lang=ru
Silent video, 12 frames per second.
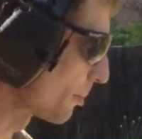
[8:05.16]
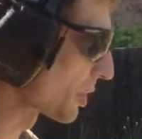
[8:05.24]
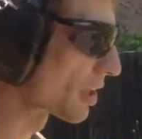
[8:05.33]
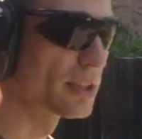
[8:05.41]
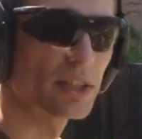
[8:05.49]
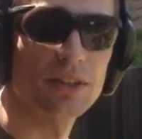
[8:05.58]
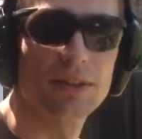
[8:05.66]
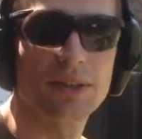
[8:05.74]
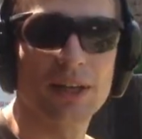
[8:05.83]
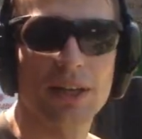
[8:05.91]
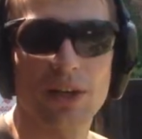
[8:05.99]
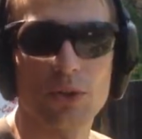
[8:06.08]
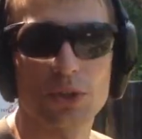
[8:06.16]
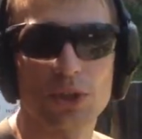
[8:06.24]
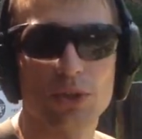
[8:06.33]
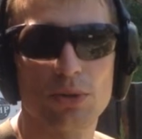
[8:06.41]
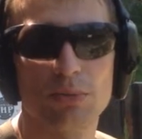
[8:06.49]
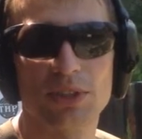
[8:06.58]
оператор
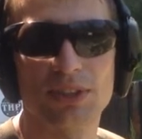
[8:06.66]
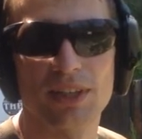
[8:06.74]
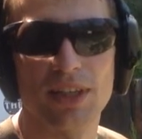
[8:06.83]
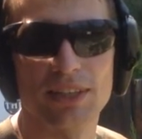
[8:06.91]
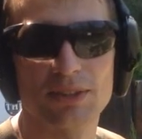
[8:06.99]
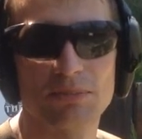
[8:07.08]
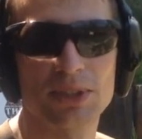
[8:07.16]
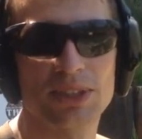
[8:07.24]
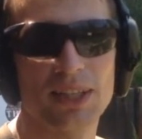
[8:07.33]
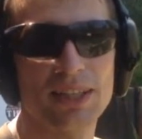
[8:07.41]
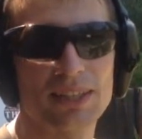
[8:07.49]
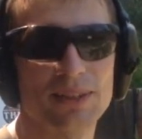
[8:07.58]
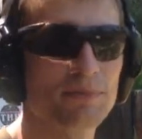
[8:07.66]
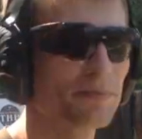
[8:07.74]
очень любит стрелять из пистолета.